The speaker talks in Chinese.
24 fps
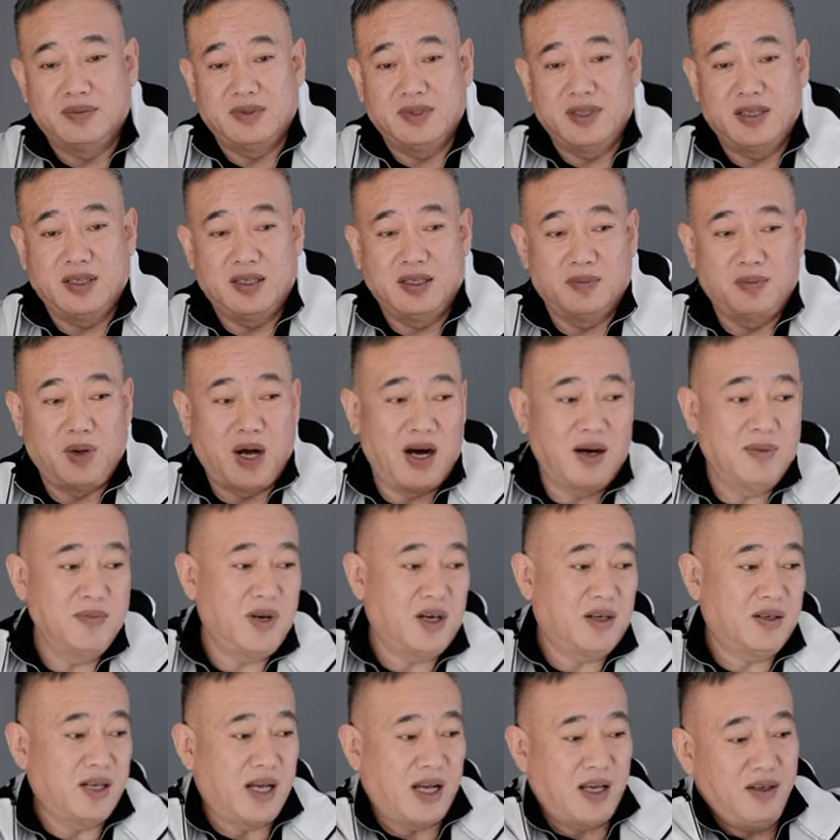那个旁
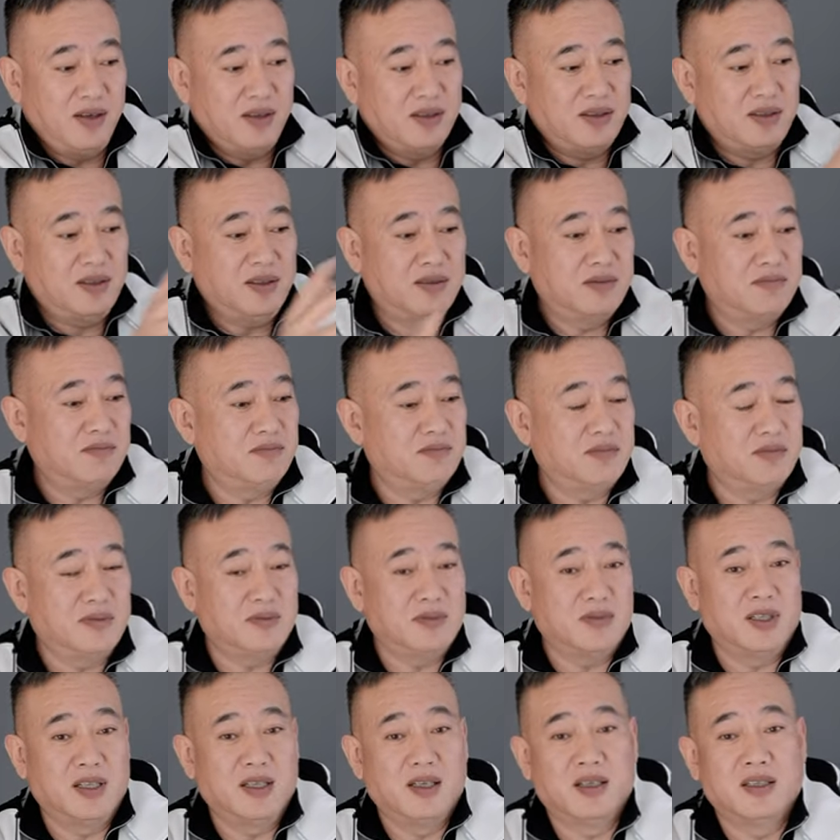边呢还有个
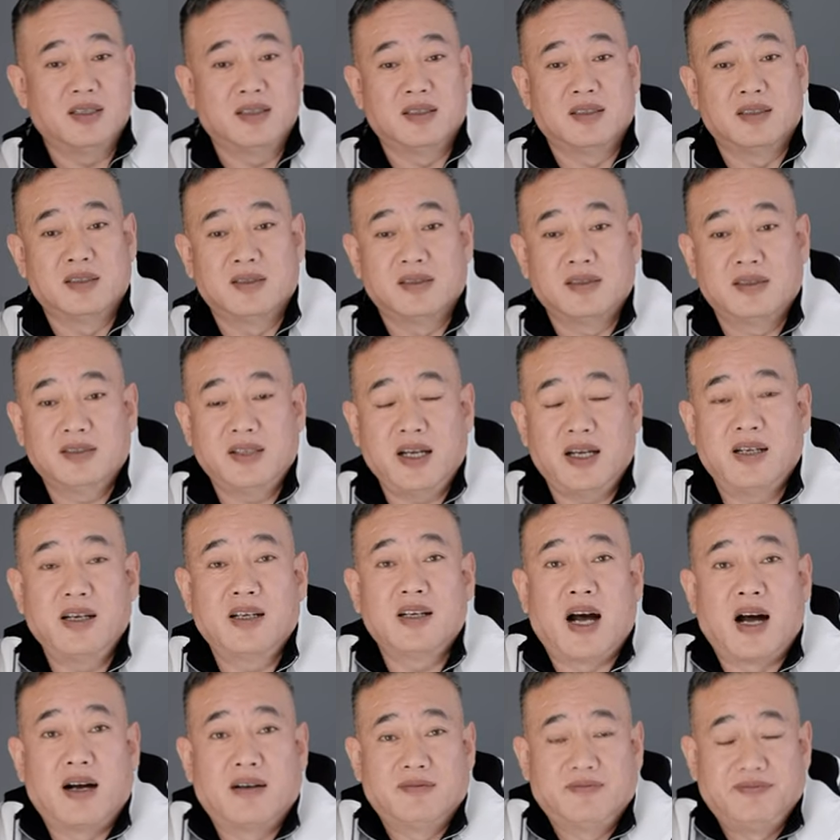那个赛
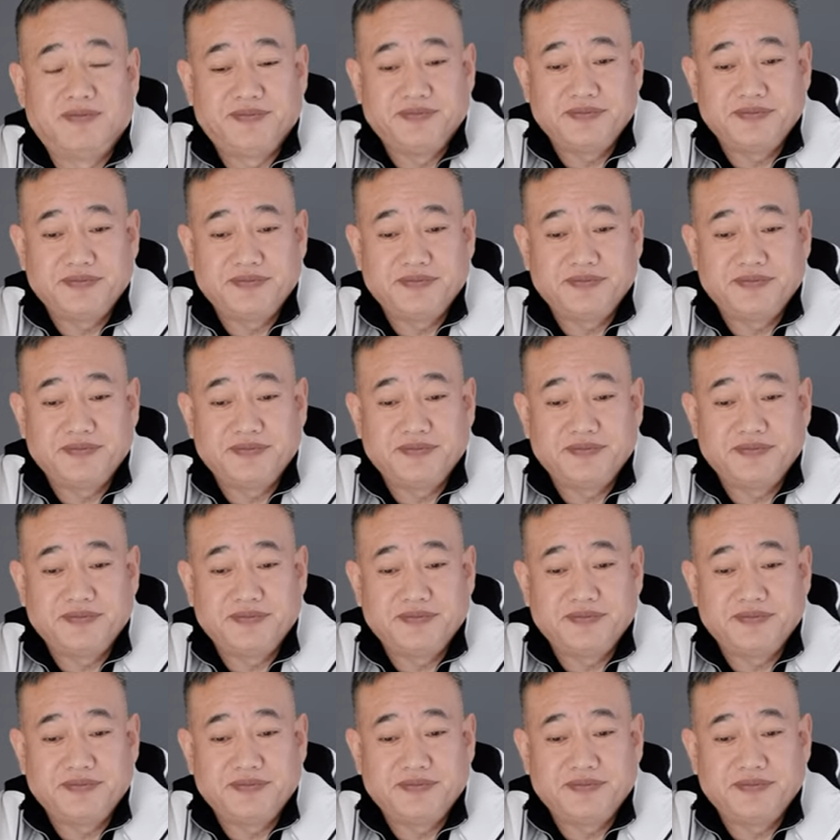车场。